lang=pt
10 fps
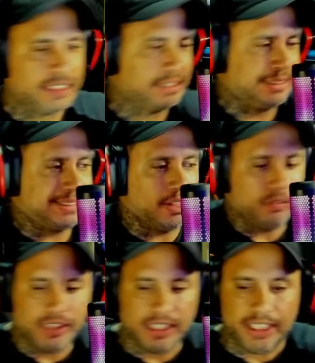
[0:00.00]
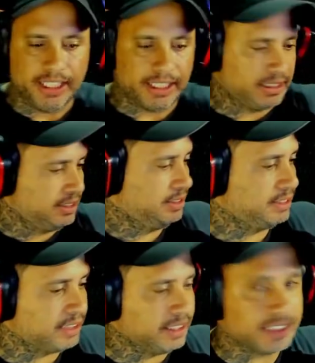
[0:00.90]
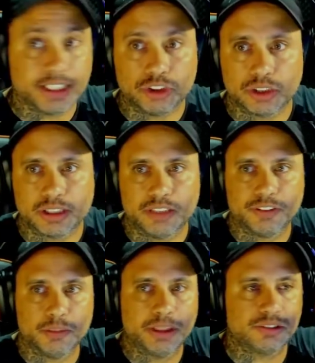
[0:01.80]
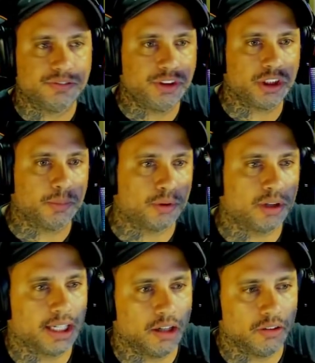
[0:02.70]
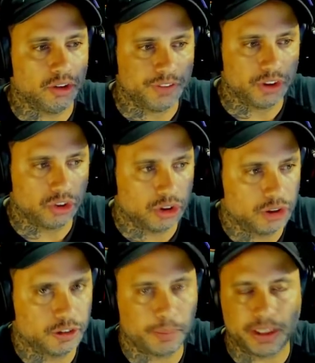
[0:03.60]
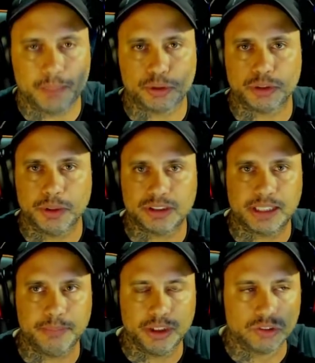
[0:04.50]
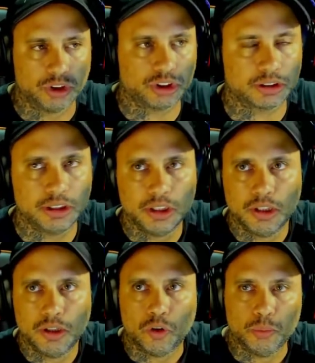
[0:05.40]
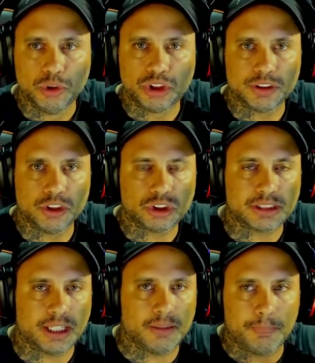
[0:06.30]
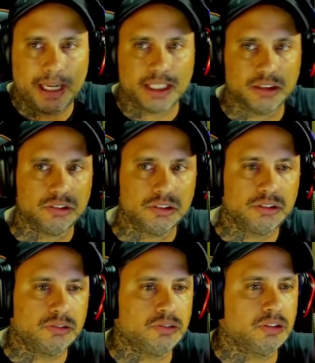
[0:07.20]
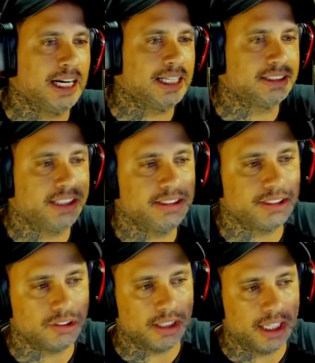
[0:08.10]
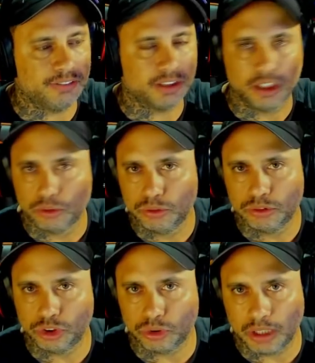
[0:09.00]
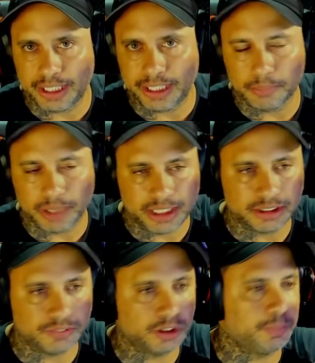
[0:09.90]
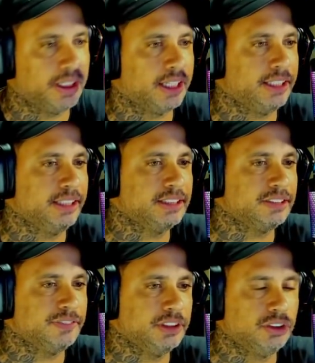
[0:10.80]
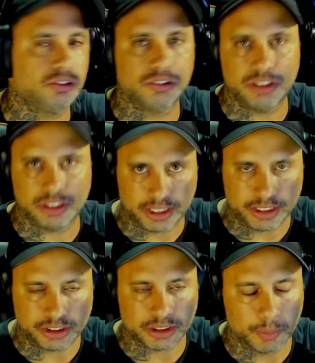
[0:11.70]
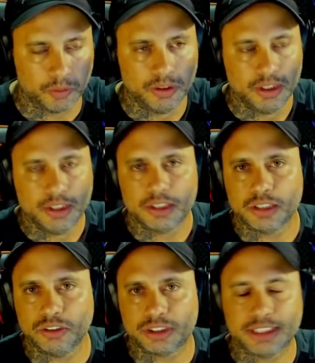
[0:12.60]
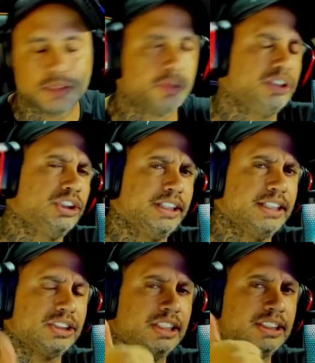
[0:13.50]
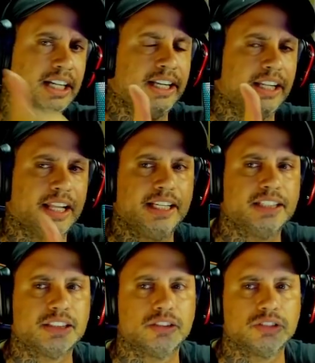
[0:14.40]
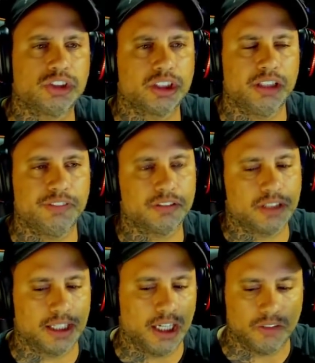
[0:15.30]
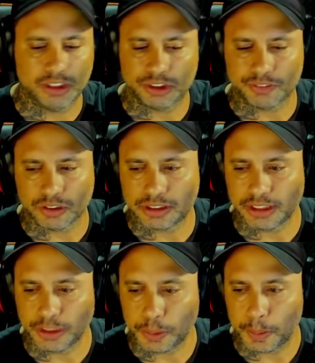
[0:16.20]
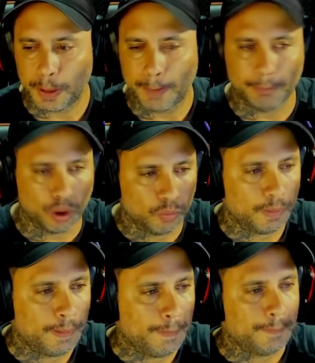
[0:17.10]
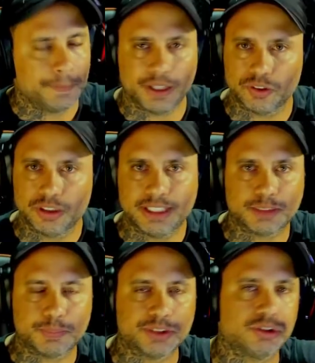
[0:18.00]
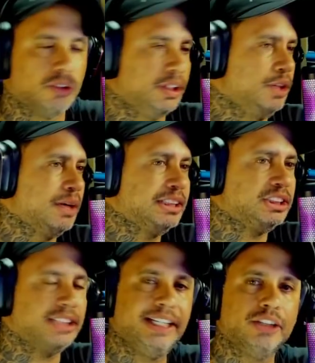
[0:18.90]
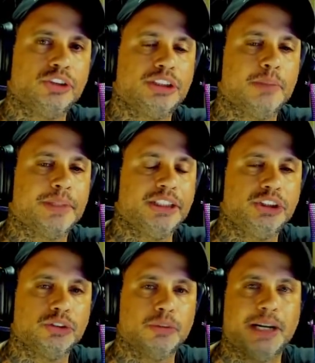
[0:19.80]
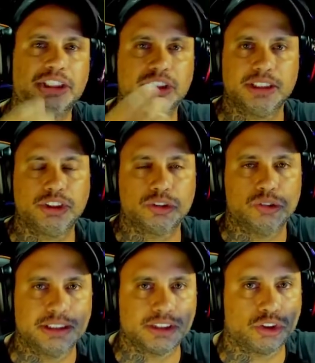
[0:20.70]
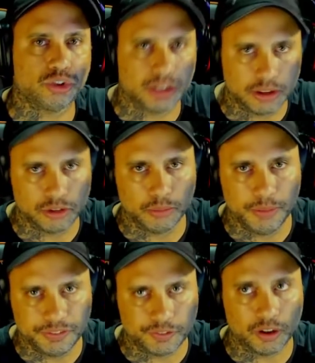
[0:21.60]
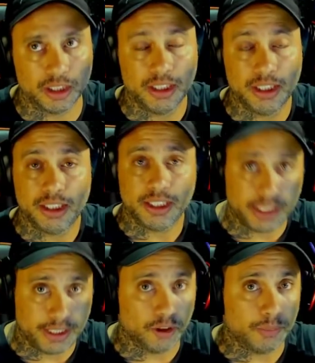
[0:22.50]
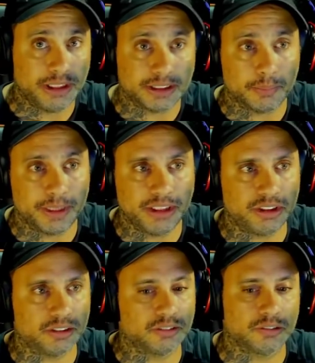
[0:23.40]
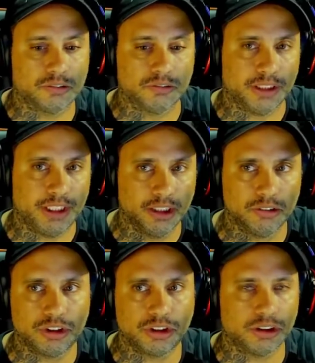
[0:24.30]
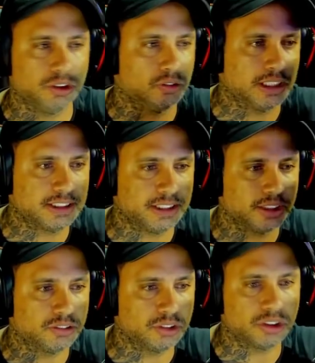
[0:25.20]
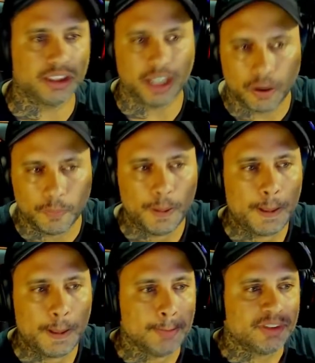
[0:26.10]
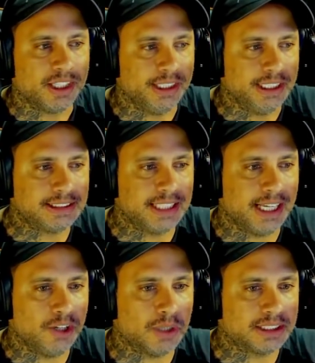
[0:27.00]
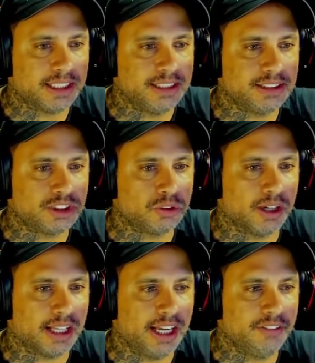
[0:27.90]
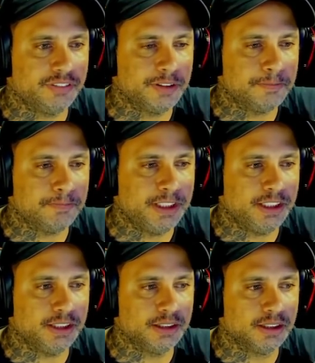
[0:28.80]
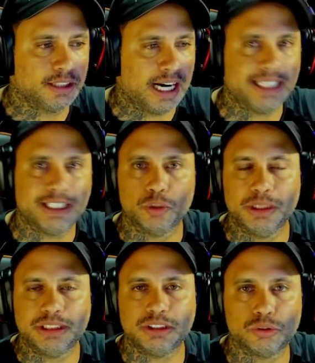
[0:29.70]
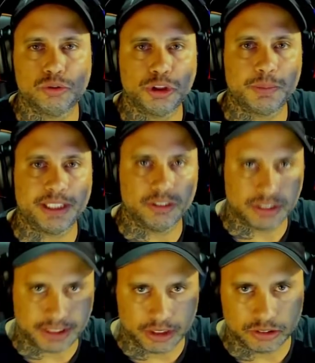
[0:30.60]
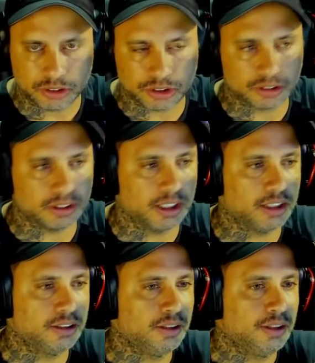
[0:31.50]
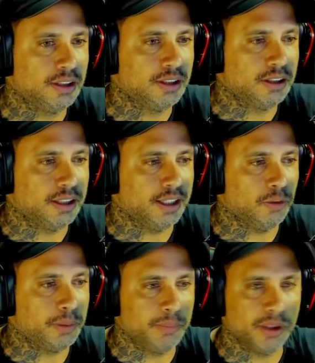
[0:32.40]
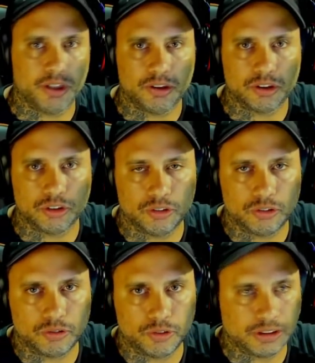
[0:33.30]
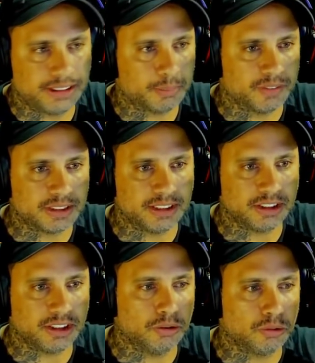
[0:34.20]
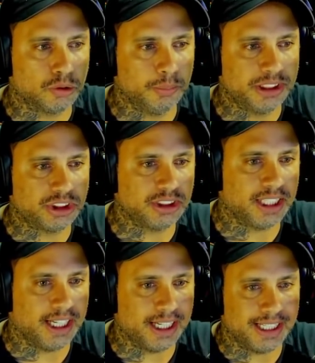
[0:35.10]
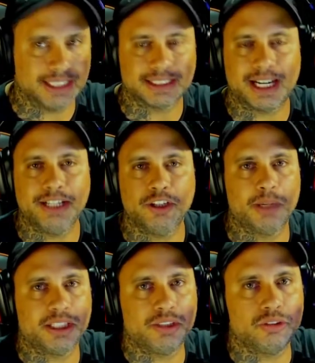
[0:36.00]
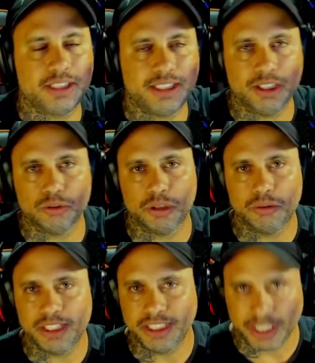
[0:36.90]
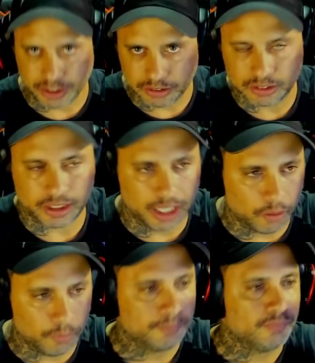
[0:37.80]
Salve galera, Sales RJ gravando mais um vídeo aqui para o canal. E no vídeo de hoje eu vou explicar para os meus amigos o motivo de eu estar parando o A3 Show Live. Não jogarei mais. Eu vou explicar aqui nesse vídeo detalhes, tá bom? Não esqueça, por gentileza, de deixar aquele likezão, se inscrever no canal, ativar o sininho. Bom, o que acontece, pessoal? Eu achei que eu tinha aprendido bastante coisa jogando Mifó e realmente aprendi, com erros e com acertos, legal? Legal? Iniciei o A3 Show Live e ainda cometi alguns pequenos erros, tá? É, o primeiro erro que eu vou dizer para vocês que eu cometi é entrar em uma guilda que eu não criei, legal?